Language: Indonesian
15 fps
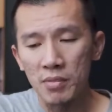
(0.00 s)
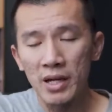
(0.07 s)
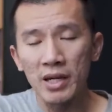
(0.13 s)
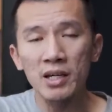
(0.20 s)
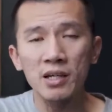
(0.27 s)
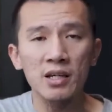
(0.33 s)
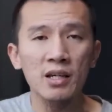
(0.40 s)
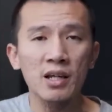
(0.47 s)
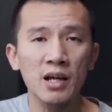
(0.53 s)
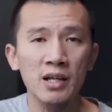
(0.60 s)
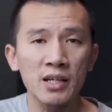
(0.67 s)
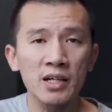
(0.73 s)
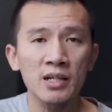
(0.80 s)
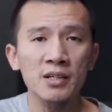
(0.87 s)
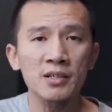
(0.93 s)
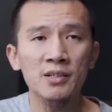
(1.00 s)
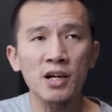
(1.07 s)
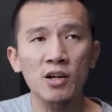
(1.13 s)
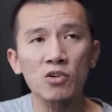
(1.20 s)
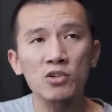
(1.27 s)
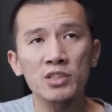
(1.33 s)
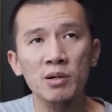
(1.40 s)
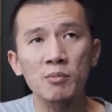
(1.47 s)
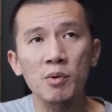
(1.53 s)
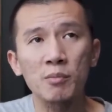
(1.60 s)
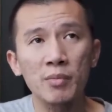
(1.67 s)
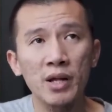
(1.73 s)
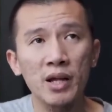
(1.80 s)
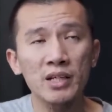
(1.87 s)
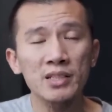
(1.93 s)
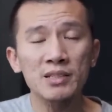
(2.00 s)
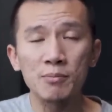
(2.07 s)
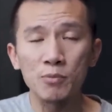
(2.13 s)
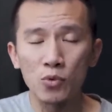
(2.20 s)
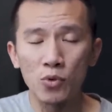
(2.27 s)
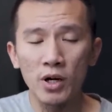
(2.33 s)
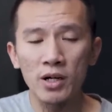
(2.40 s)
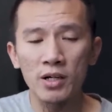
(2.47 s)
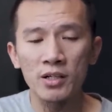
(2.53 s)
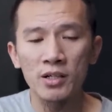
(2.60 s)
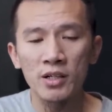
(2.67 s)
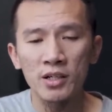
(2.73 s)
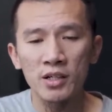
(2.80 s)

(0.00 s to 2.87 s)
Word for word: baik kiranya kalau saya memberikan sebuah